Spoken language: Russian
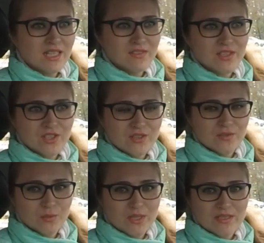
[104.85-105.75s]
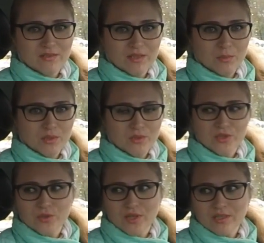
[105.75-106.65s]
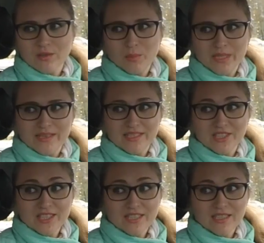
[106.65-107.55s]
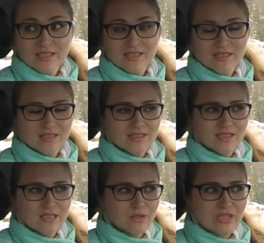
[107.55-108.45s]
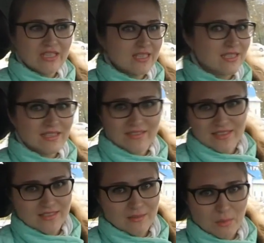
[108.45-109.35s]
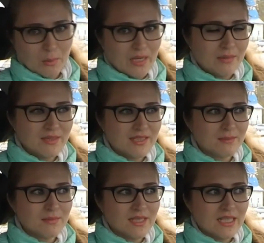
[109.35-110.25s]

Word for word: В течение двух месяцев я получила только одно предложение, а, которое не соответствовало моим параметрам.